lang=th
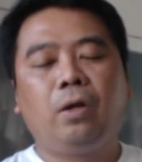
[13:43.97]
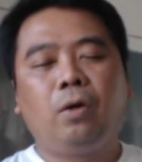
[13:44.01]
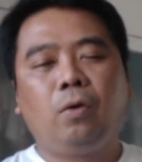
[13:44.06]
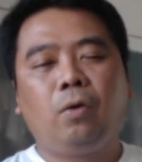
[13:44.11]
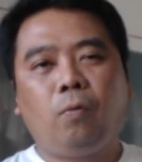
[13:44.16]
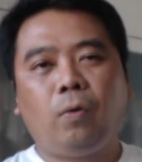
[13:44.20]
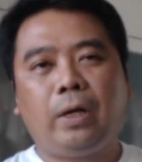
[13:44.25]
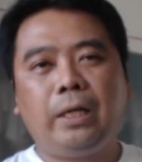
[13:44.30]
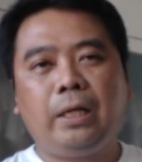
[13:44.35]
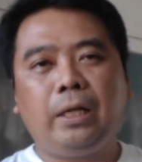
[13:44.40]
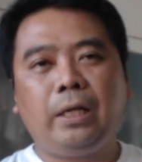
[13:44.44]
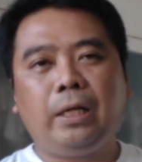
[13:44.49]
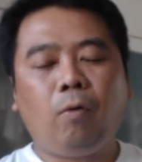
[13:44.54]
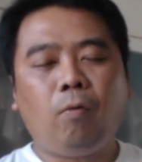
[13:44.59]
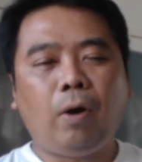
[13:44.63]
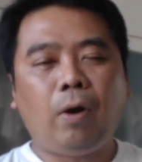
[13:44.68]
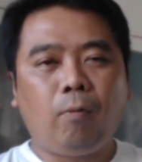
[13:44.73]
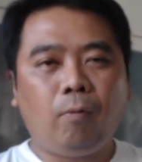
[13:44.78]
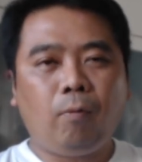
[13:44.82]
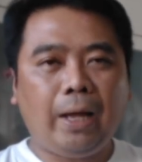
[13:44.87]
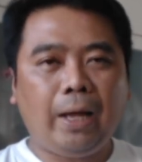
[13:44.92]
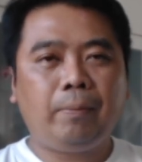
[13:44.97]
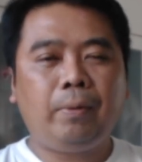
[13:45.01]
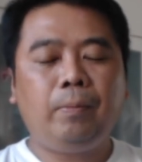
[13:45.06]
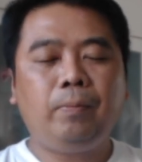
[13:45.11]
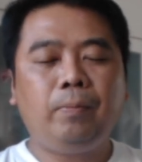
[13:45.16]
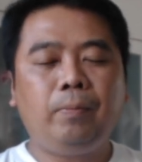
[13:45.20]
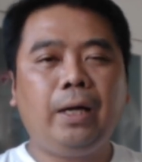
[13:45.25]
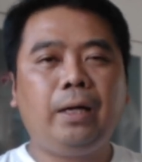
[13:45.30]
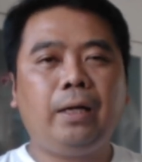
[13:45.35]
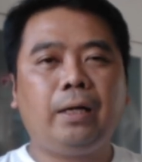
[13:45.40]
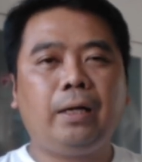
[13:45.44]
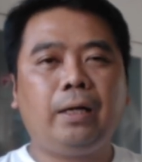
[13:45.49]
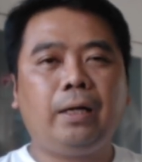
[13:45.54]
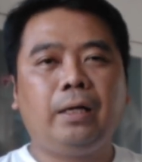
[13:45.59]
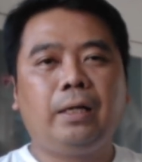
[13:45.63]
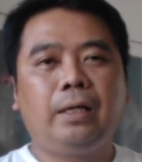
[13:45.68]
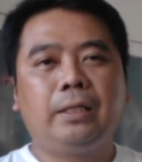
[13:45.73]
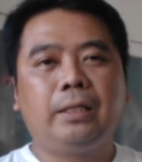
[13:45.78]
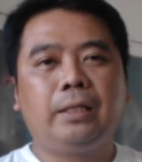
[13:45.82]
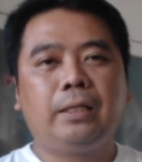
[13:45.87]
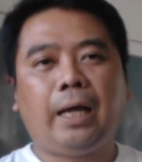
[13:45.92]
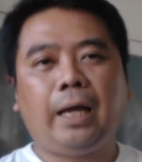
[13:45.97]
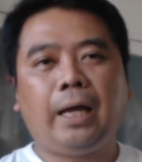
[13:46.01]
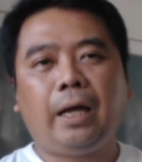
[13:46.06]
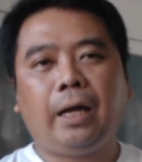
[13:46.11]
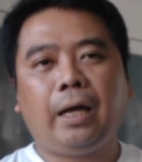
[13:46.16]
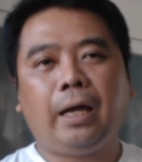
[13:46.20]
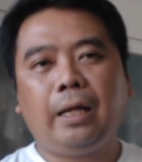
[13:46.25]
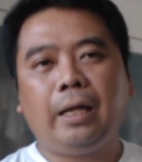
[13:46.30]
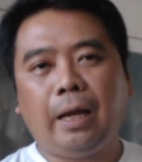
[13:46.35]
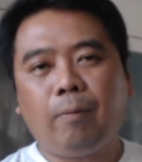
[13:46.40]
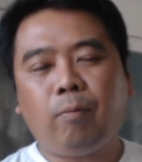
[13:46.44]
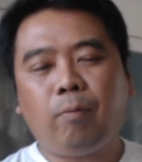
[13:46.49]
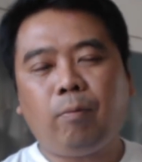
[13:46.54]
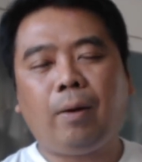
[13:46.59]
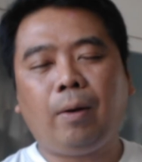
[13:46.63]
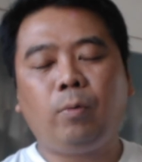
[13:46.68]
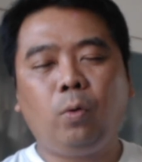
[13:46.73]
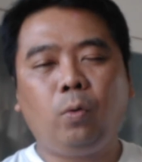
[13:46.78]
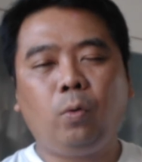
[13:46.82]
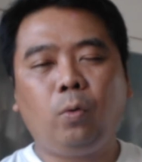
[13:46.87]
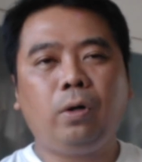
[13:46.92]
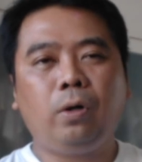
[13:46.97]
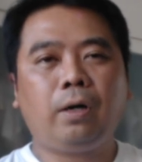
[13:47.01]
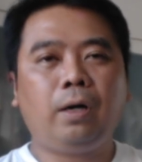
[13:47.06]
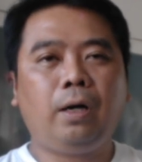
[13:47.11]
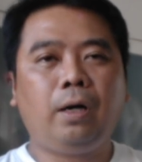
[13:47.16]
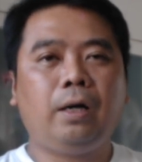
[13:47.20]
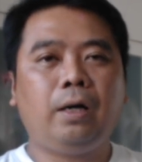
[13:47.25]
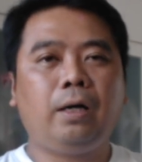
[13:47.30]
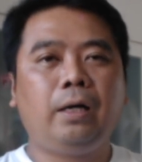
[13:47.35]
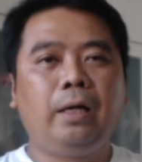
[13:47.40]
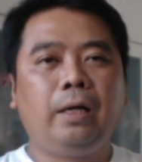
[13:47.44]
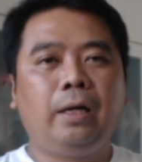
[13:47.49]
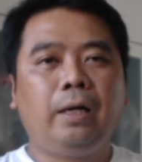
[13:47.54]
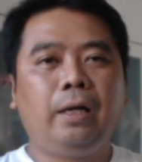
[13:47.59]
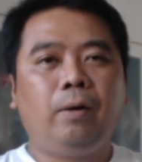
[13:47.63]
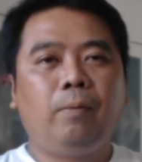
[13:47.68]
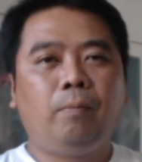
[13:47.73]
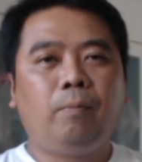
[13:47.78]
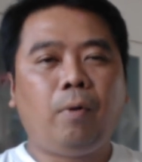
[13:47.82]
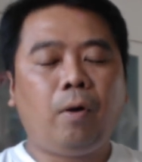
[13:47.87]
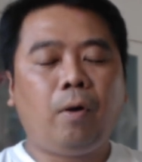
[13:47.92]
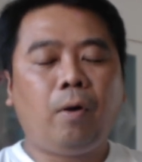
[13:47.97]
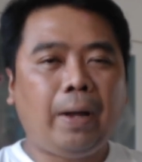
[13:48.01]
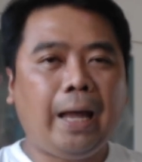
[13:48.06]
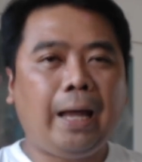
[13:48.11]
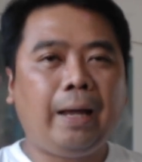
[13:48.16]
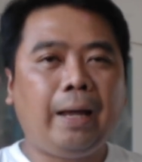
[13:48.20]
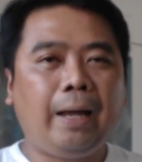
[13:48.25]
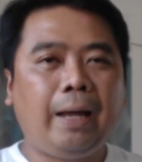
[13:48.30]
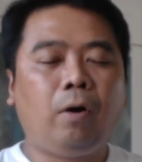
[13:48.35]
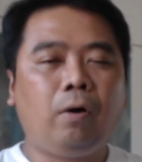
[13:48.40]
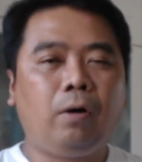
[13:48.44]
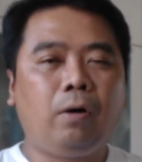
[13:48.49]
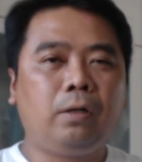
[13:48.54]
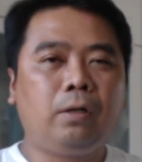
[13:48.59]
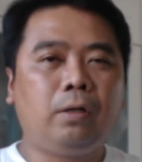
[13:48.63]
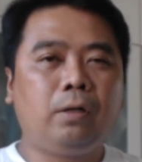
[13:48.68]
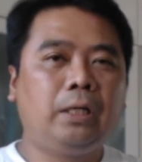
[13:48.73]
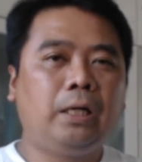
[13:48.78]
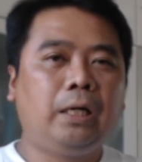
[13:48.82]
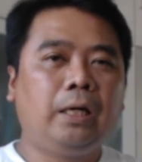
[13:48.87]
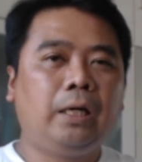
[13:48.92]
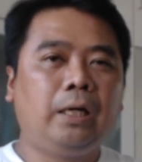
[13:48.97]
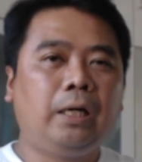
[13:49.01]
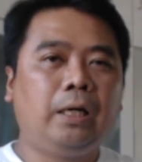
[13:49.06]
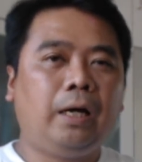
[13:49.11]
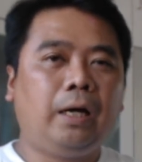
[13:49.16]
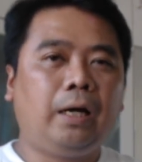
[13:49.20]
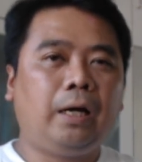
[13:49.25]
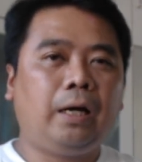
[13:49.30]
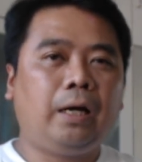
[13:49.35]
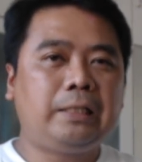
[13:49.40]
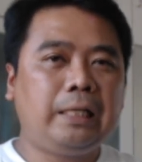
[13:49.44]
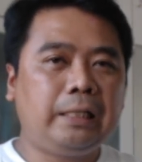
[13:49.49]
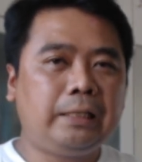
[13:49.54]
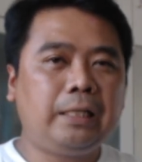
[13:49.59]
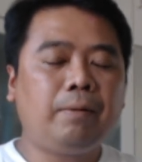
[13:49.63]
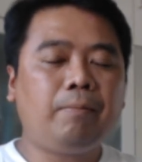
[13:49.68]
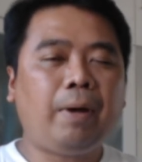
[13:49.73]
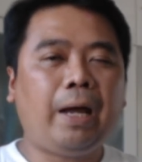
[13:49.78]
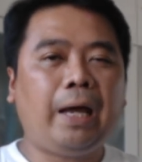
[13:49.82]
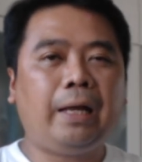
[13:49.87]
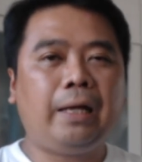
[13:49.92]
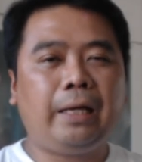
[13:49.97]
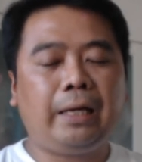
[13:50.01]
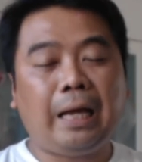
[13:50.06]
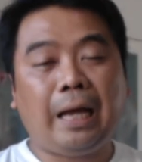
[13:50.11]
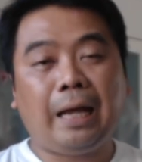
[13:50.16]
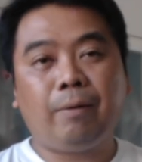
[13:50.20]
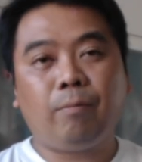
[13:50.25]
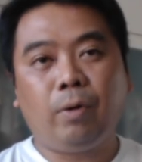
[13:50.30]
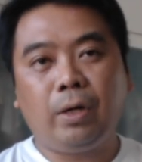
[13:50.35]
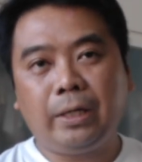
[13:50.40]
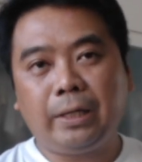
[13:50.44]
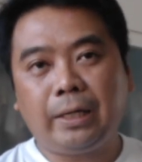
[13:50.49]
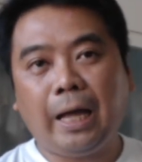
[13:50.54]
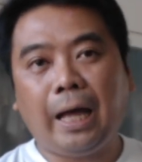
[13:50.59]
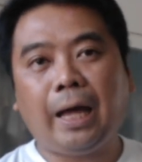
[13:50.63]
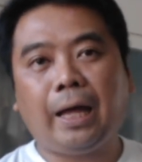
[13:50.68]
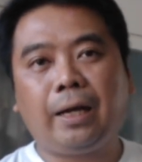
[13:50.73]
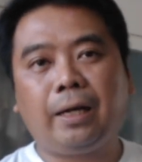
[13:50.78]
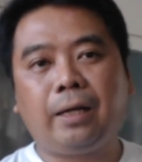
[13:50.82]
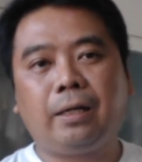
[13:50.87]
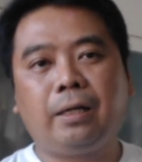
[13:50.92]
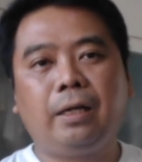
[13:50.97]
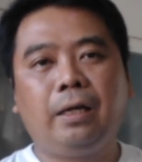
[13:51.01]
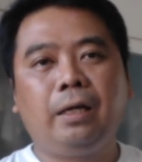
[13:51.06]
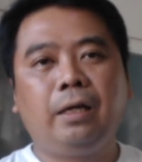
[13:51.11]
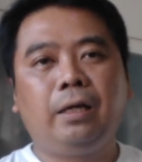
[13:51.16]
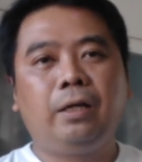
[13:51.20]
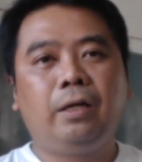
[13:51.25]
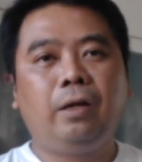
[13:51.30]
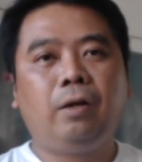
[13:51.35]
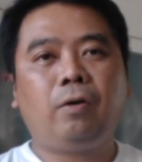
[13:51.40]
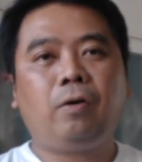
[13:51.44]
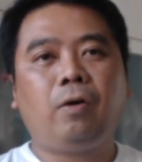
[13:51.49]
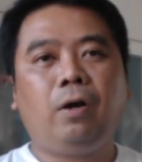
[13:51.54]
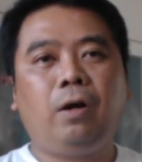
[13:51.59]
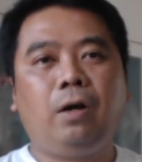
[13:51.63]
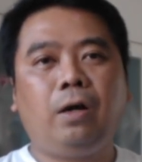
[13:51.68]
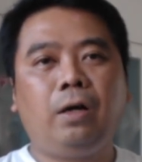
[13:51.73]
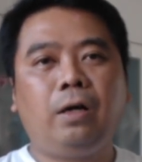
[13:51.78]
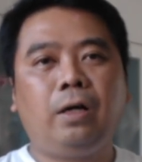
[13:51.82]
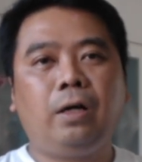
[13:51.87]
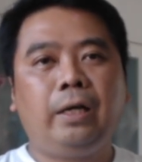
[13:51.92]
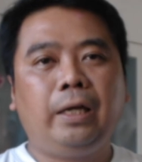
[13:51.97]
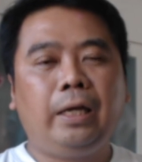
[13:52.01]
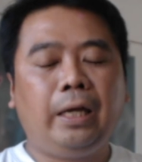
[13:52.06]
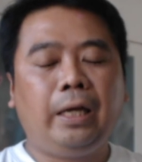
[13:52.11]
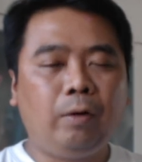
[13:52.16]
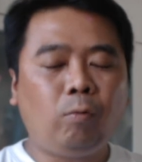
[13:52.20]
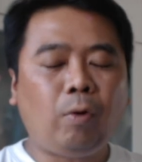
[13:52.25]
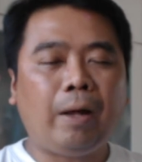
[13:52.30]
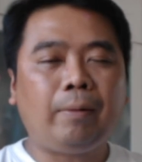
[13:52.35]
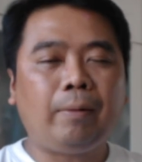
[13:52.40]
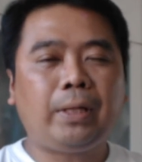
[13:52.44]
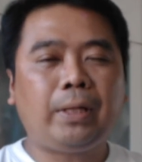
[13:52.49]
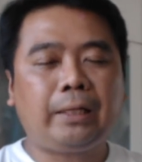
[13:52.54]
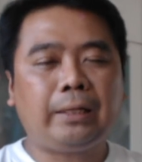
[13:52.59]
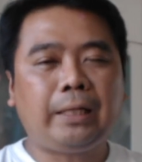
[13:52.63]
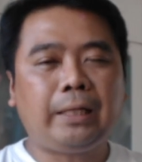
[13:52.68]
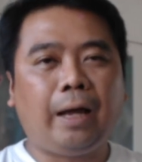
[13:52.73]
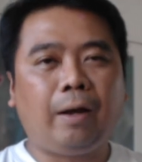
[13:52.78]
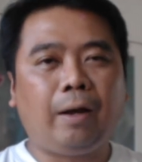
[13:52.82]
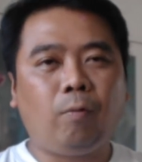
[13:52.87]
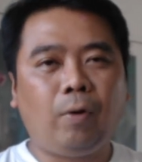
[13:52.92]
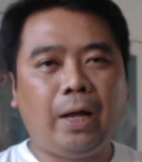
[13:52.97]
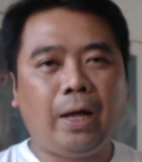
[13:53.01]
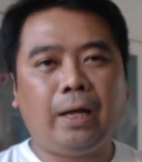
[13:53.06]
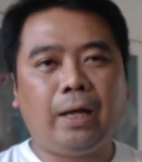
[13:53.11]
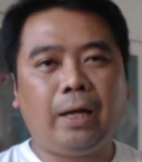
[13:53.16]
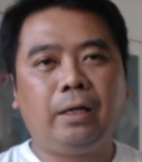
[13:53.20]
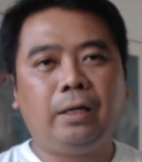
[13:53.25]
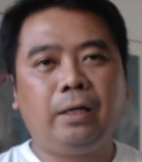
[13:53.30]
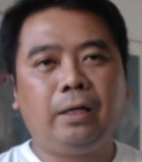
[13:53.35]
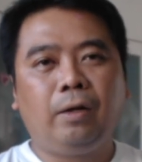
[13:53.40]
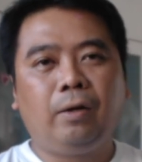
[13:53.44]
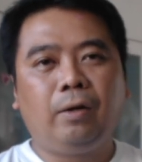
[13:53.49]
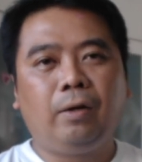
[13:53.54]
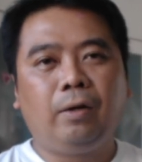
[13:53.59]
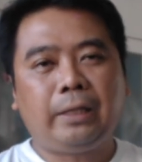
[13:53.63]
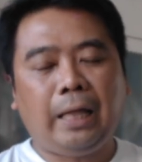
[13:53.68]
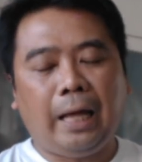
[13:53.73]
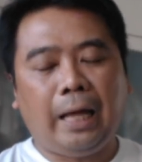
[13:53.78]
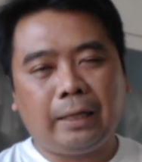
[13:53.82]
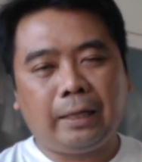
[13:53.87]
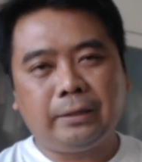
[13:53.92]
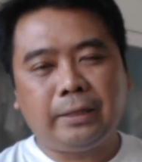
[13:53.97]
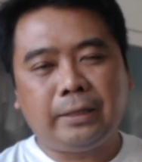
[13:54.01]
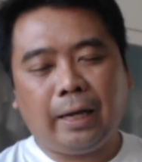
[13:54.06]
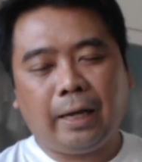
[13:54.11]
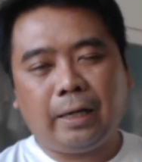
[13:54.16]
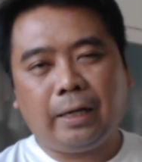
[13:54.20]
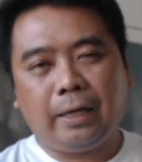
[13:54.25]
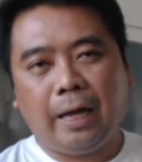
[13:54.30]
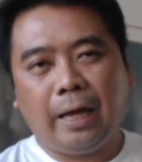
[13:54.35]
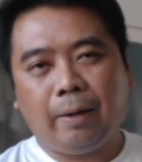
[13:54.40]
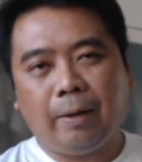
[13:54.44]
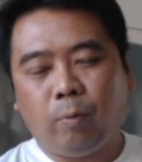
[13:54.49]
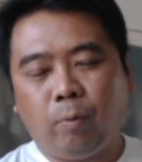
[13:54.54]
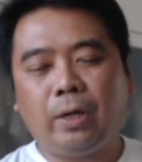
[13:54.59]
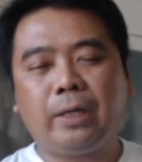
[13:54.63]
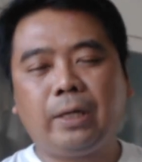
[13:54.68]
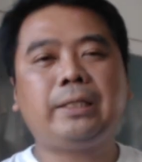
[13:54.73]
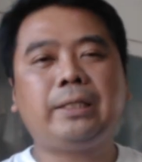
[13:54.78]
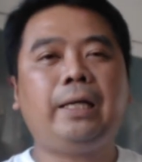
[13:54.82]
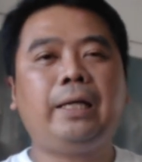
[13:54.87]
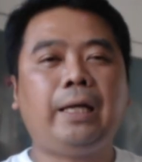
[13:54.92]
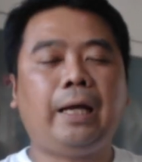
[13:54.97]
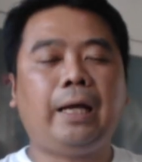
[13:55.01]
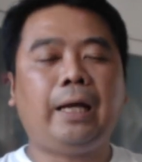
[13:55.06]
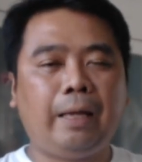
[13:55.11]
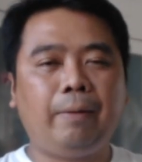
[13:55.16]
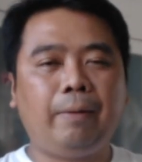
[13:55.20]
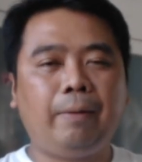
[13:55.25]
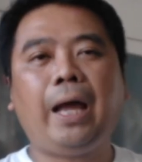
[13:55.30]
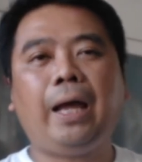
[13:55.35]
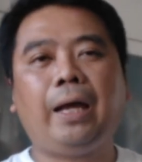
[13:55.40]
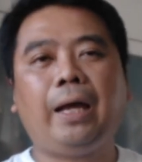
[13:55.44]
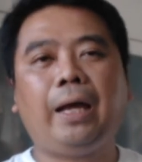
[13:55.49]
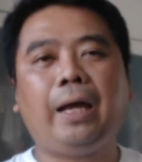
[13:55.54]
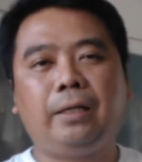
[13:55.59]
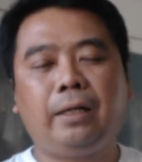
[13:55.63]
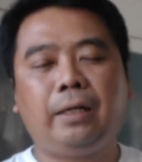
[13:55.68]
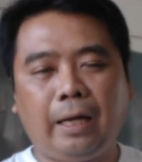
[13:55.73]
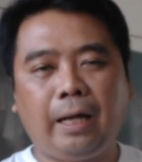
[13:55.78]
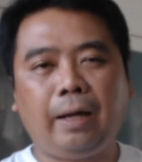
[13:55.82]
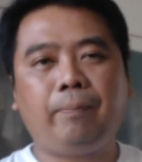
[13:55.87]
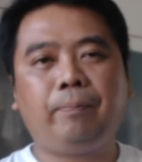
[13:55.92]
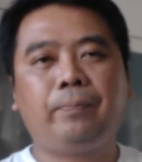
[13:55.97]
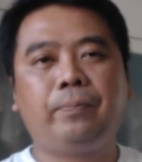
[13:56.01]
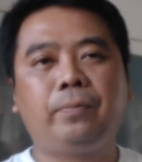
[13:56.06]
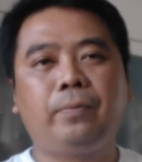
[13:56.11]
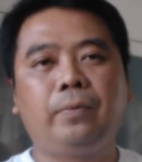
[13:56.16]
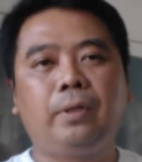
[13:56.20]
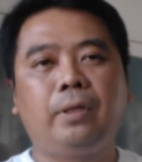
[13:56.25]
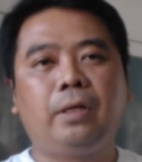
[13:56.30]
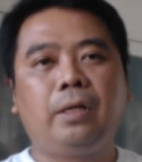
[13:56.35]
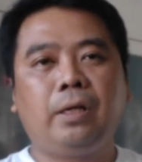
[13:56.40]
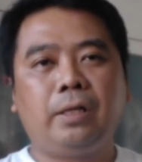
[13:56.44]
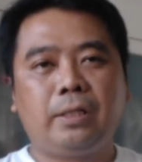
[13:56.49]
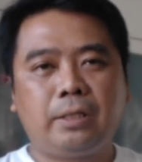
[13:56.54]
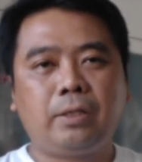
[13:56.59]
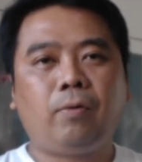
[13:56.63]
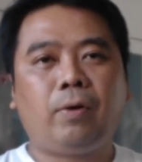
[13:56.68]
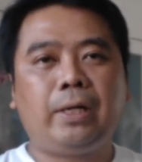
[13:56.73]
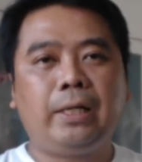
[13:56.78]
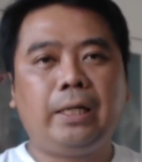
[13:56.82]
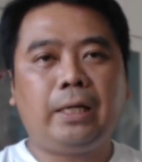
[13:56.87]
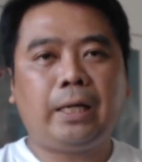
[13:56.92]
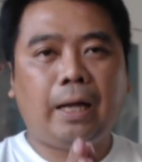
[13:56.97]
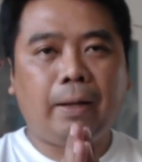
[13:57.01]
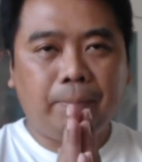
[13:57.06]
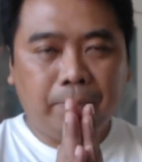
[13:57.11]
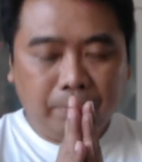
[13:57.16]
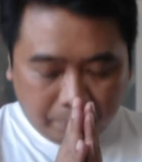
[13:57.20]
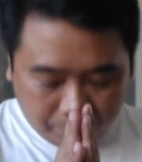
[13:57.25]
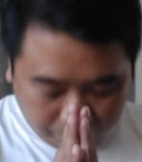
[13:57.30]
วันนี้ก็หวังว่าเพื่อนๆจะได้รับความรู้แล้วก็มองภาพของซิกซิกมาในงานบริการ แล้วก็เห็นความแตกต่างว่า ต่างจากงานโปรดักชันอย่างไรบ้างนะครับ สวัสดีครับ